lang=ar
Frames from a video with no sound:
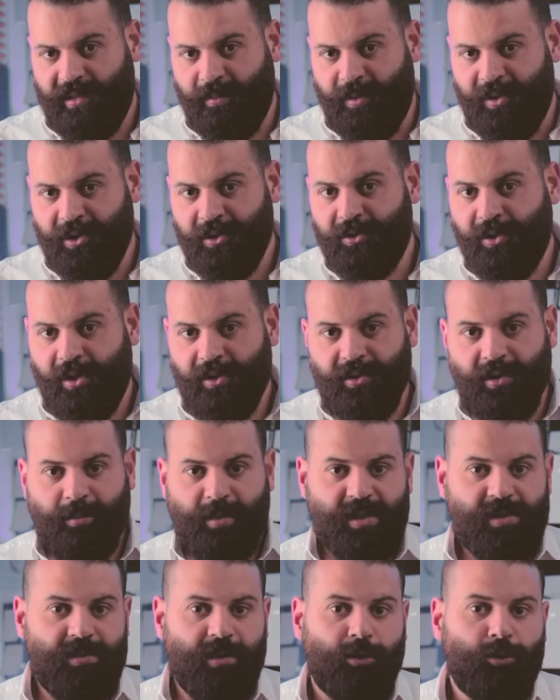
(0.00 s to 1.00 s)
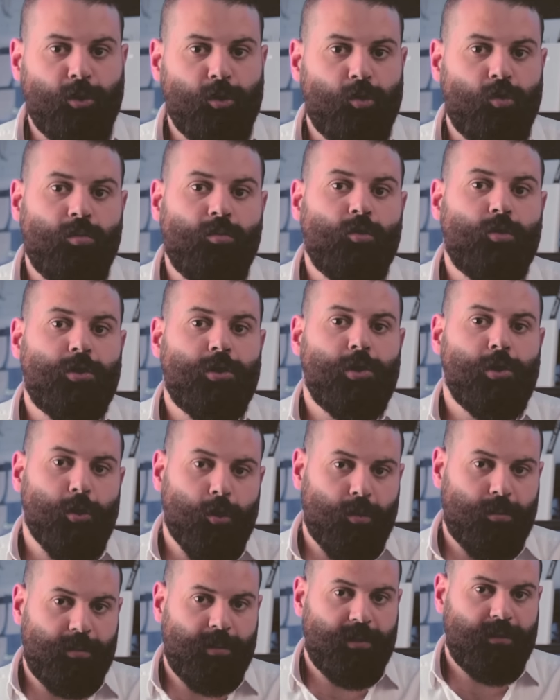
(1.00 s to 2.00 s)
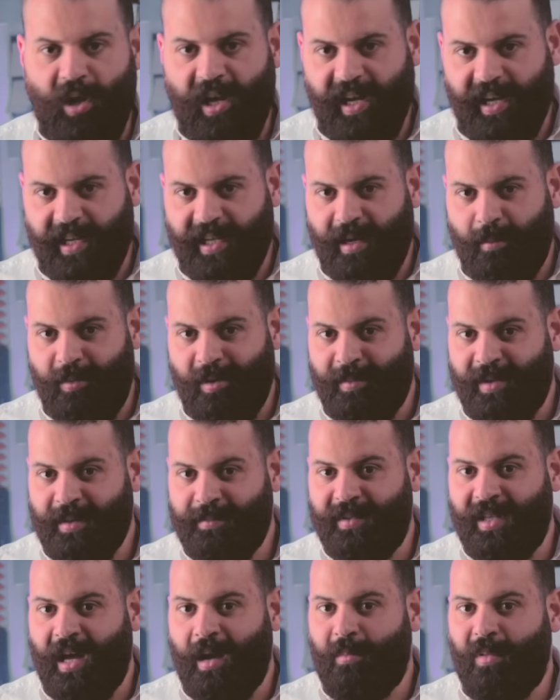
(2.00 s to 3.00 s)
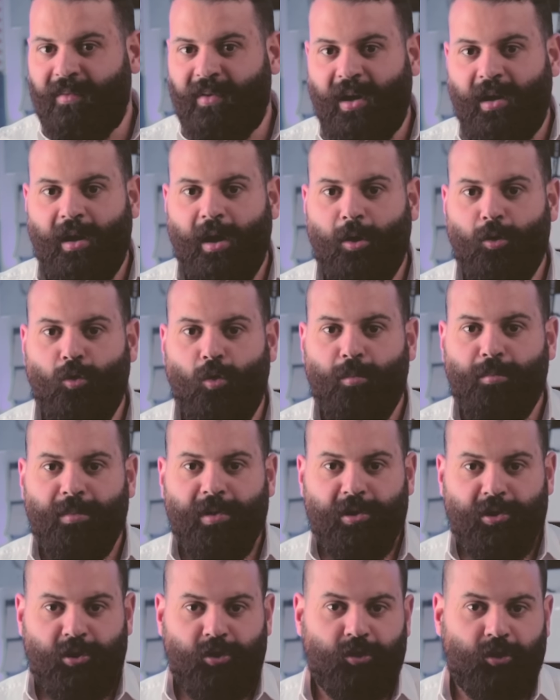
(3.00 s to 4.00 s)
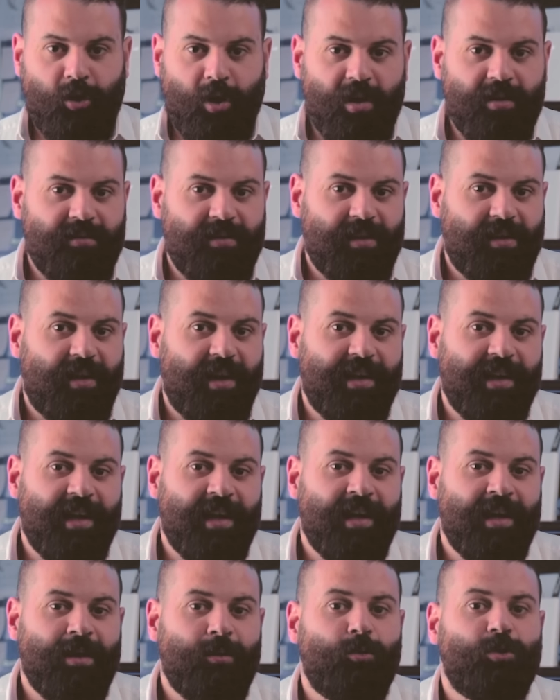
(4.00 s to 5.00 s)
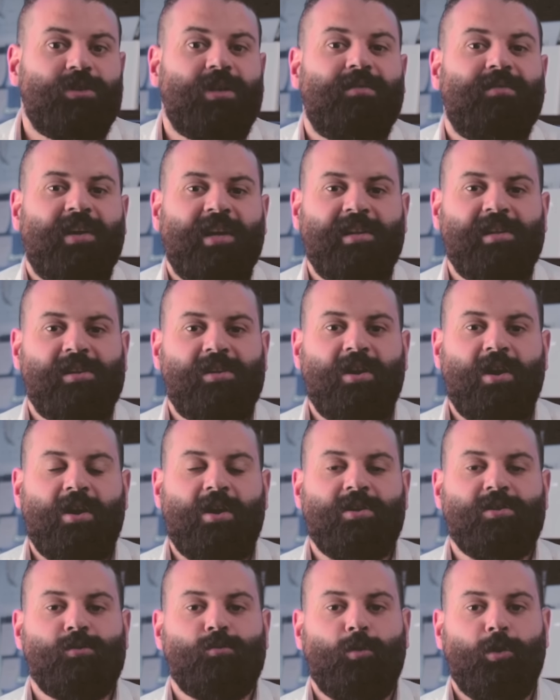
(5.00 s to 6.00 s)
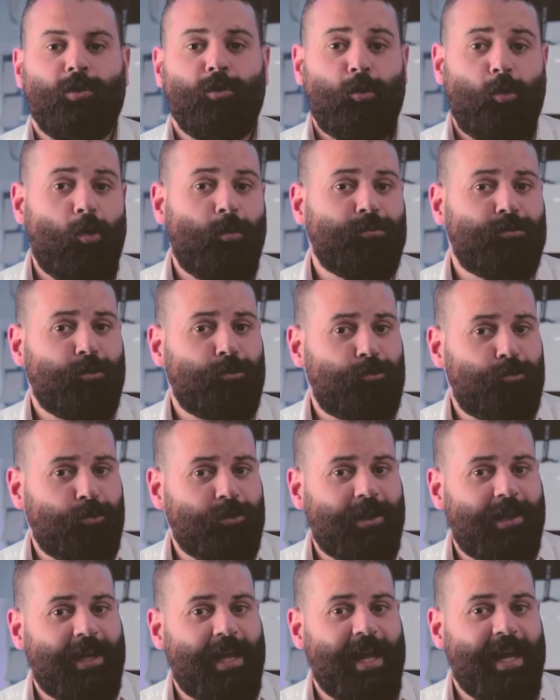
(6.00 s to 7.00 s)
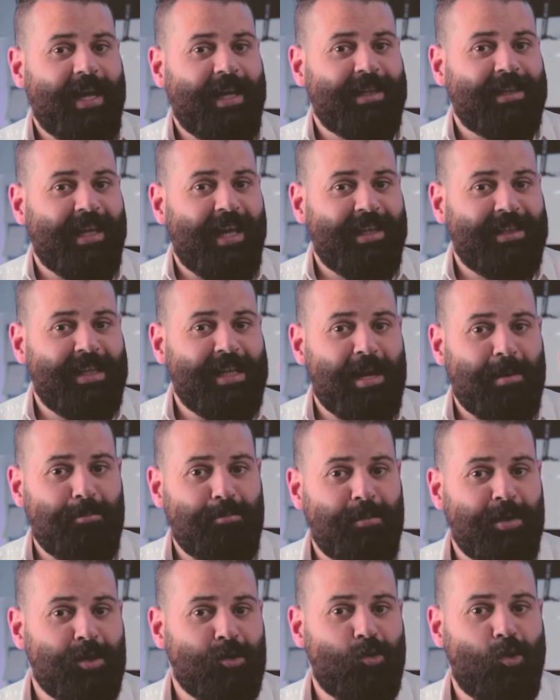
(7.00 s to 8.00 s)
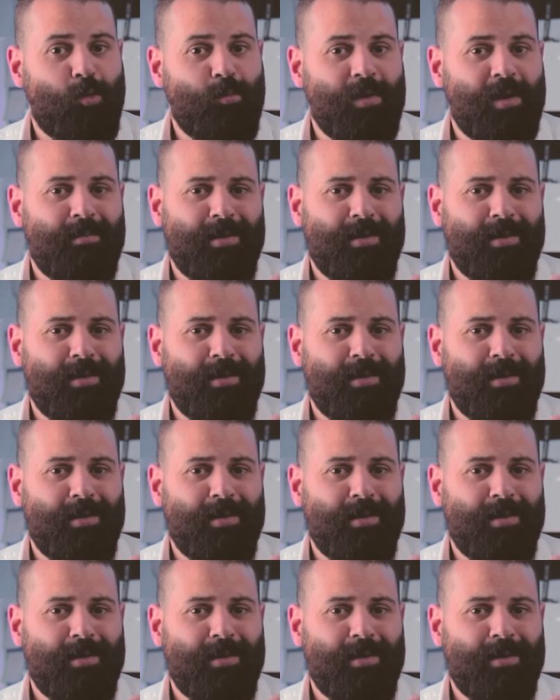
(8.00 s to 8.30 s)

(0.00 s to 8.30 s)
قد ما نقدر نبسط الامور اليوم ولكن قبل ما نبدا بفكركم بالاشتراك في القناه وتفعيل الجرس وانكم تدونا لايك تقديرا منكم